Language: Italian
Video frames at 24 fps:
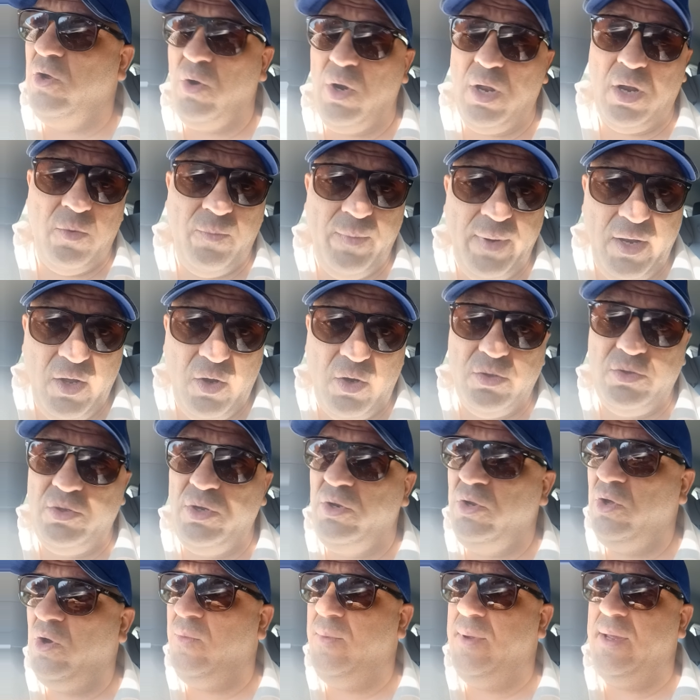ora non mi ricordo
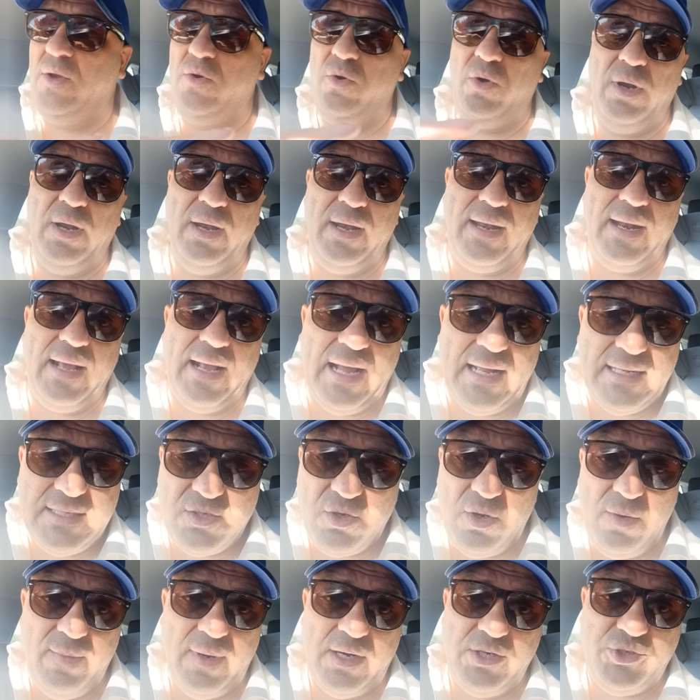il nome, con il
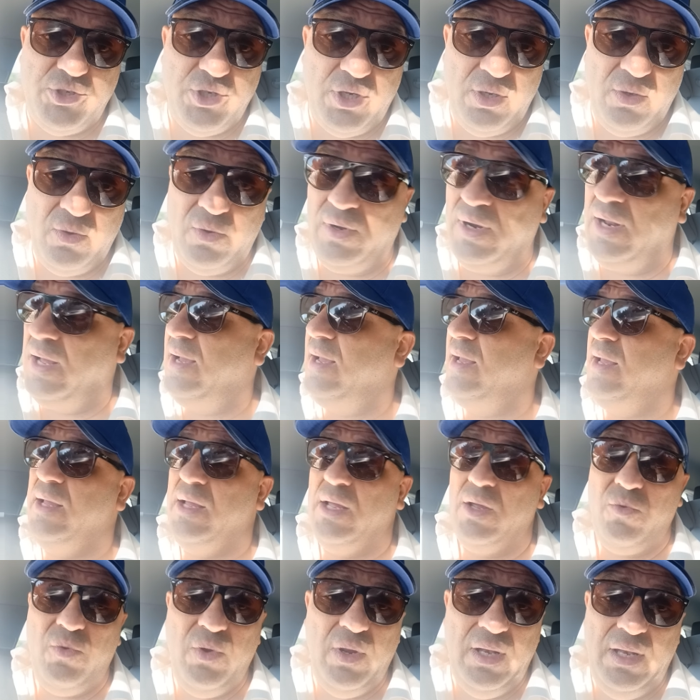ragazzo del Barcellona,
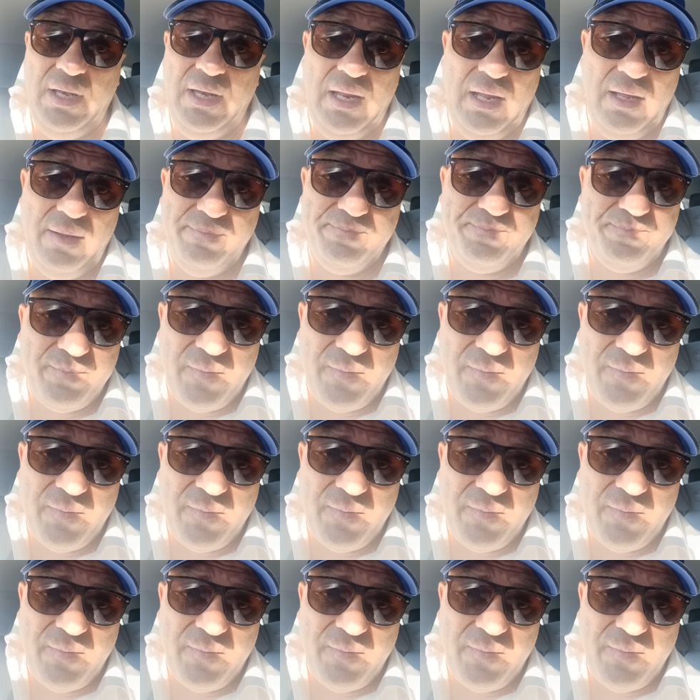quindi